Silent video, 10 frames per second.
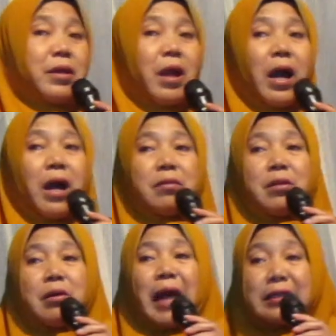Ya
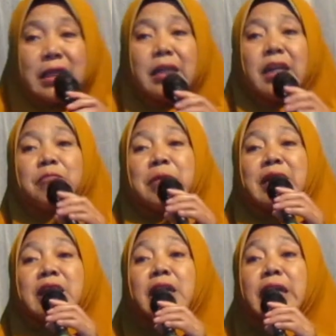Allah kasihinan
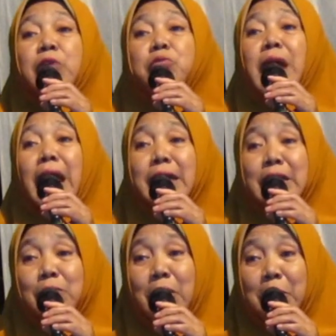berarti kayak Uya
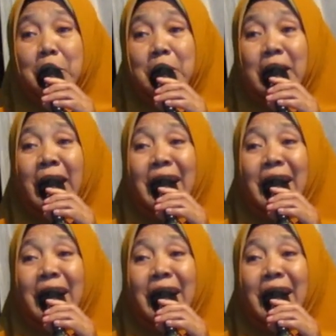ini gua hubung